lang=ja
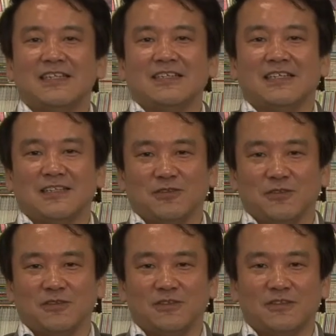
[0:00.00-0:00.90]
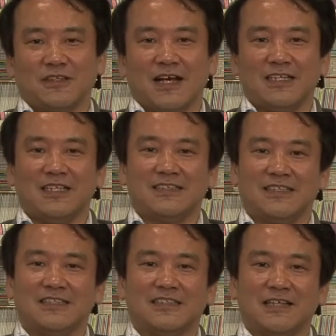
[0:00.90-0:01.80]
ただその代わりです
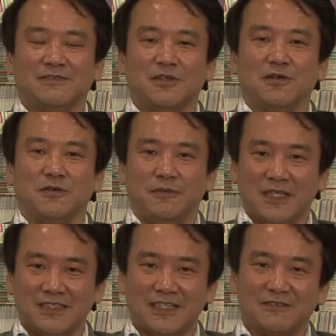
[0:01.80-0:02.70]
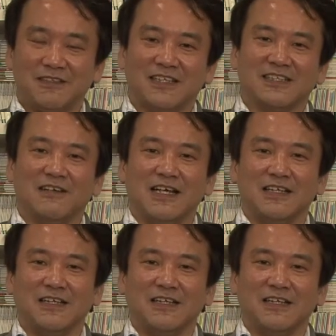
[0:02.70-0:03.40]
ねスタッフのメインスタッフなんかは、